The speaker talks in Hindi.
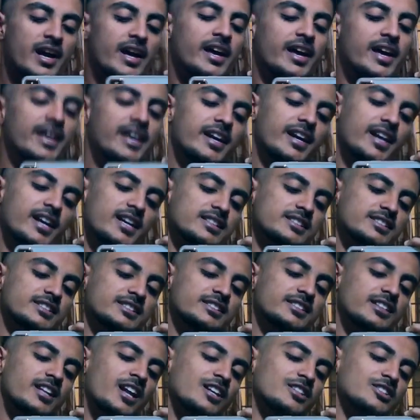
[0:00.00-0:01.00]
हे गाइस
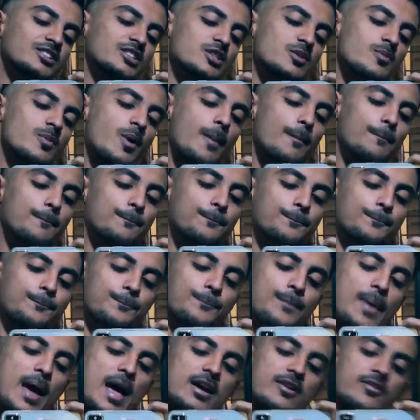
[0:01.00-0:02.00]
दिस इज राजकुमार I'm
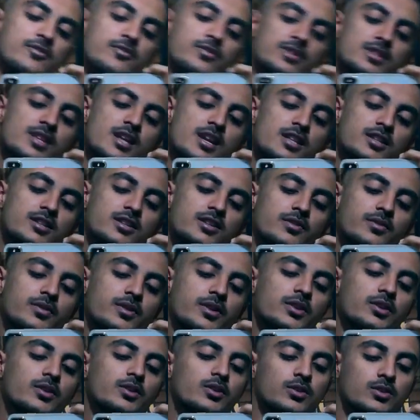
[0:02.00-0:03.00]
back with another
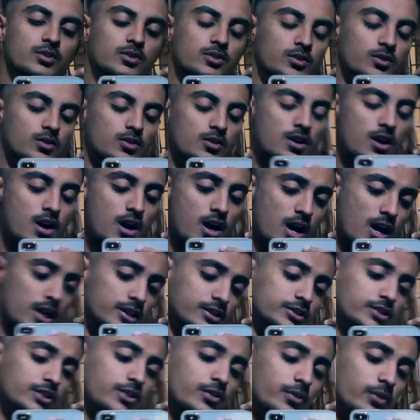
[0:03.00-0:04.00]
video. तो
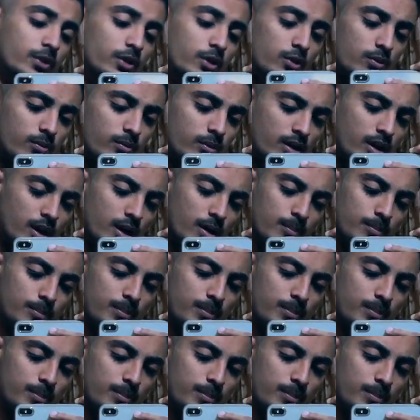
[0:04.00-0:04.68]
आज की वीडियो में हम